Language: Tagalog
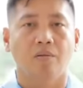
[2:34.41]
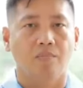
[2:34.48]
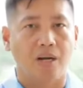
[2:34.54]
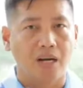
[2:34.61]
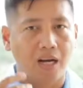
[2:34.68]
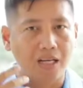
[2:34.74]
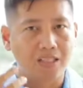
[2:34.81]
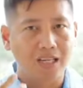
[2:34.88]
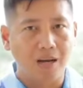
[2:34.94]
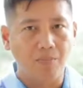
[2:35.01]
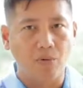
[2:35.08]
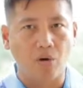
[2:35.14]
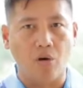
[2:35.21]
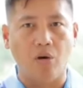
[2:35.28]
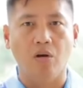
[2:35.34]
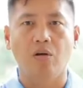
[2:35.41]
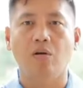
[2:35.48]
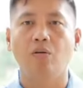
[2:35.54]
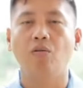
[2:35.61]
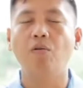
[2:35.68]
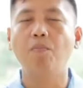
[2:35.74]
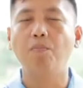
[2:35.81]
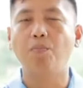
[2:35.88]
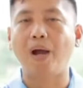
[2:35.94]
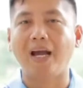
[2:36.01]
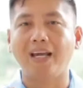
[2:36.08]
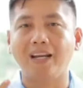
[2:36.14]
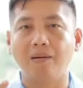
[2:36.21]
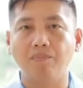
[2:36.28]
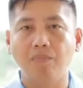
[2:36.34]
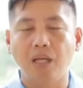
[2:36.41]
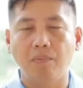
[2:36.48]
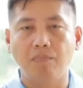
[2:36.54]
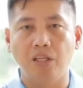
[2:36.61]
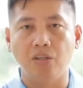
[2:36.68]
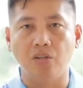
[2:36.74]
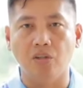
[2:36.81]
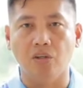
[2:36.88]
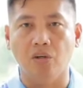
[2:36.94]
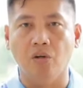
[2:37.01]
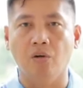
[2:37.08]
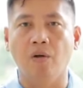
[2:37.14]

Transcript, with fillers: Mga kasabong, kung pakiramdam ninyo